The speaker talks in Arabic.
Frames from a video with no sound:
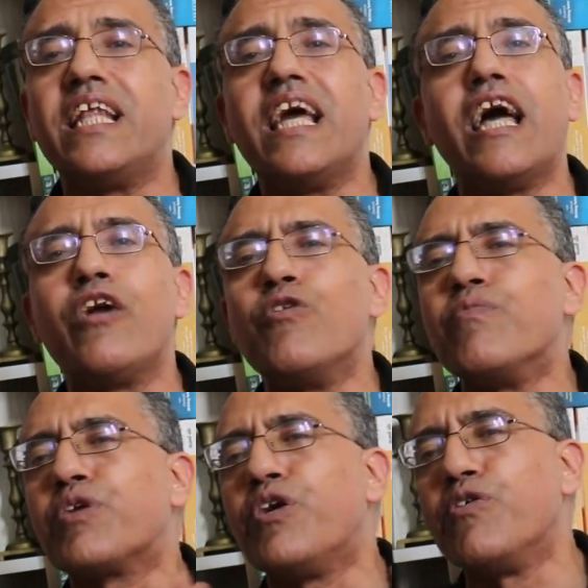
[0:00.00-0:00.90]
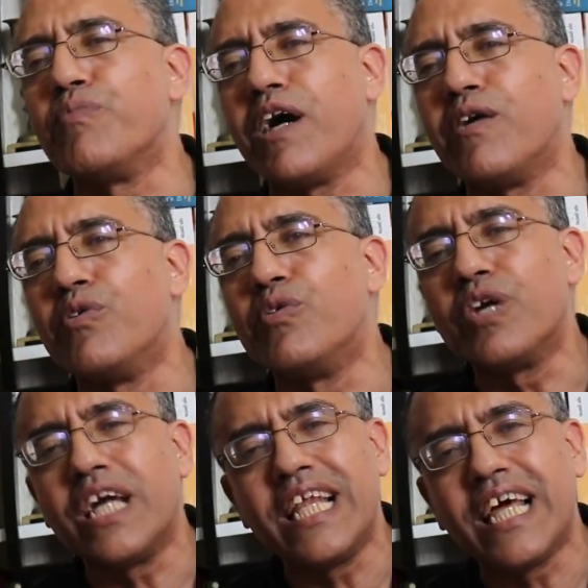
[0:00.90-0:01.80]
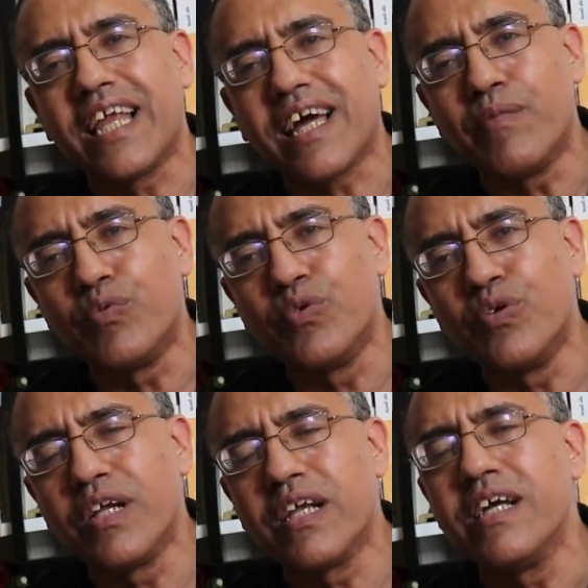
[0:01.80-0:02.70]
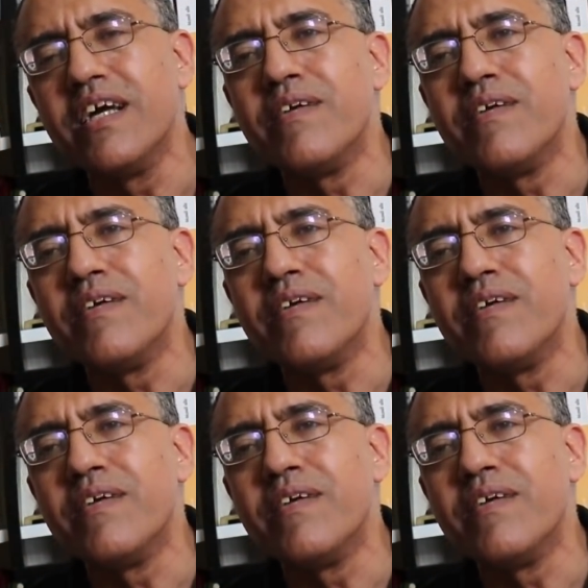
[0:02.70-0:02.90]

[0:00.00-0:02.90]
لا يمكن معه إلا القبول